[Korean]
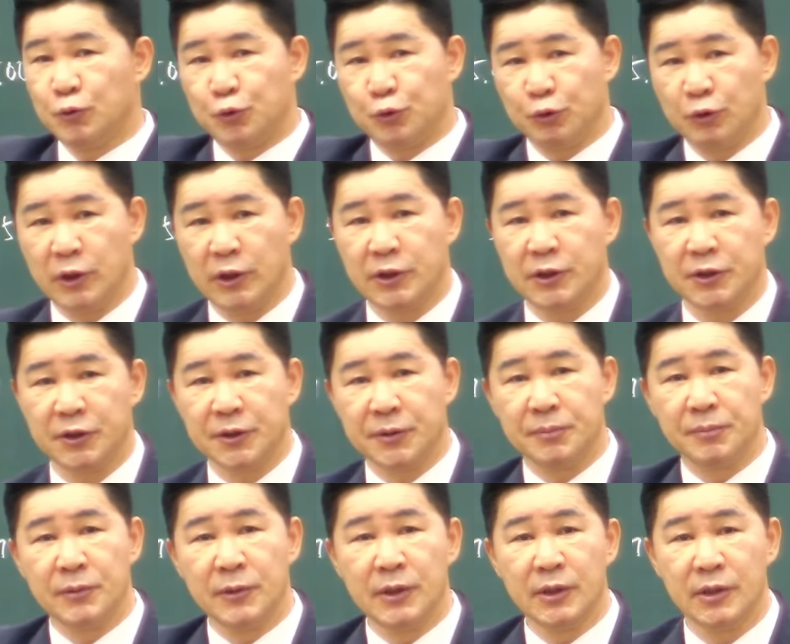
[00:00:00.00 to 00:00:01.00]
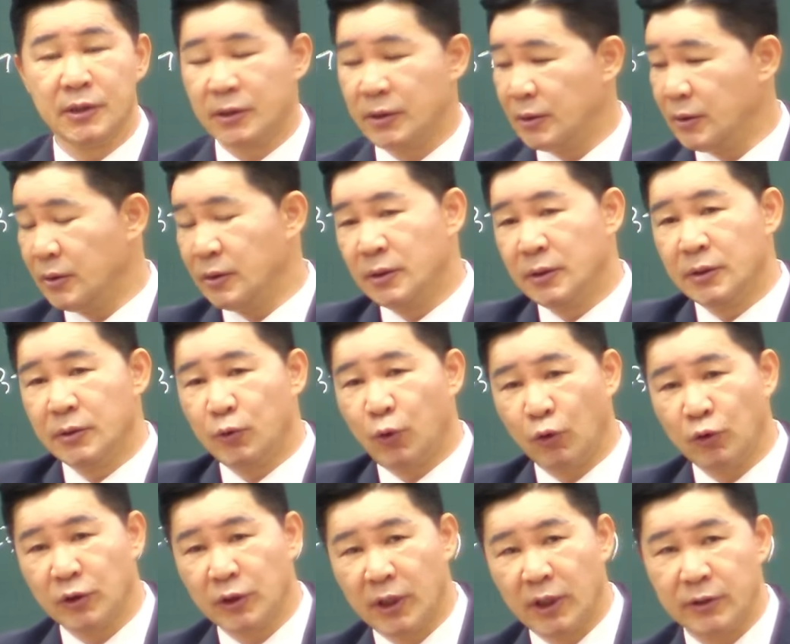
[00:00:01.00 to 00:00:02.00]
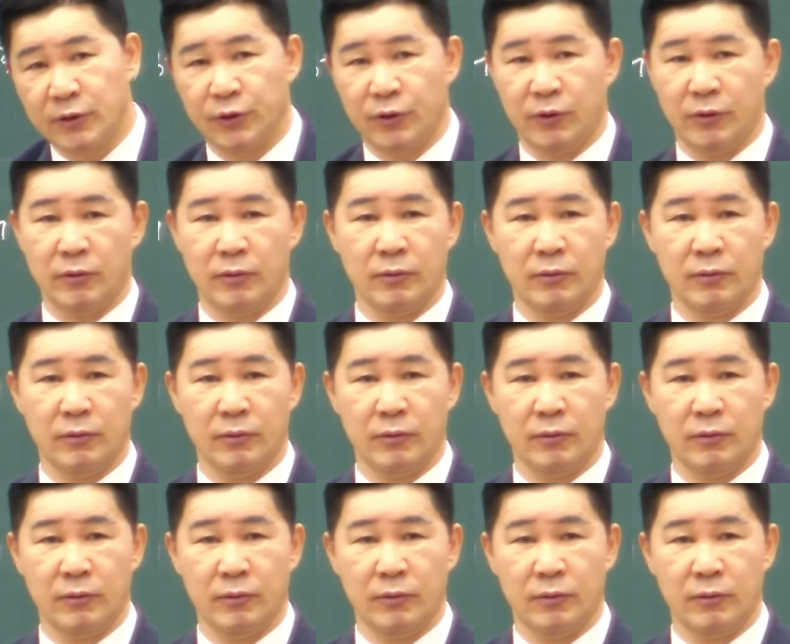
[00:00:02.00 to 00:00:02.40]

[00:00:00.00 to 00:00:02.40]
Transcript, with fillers: 중어 지금 그 통역하죠.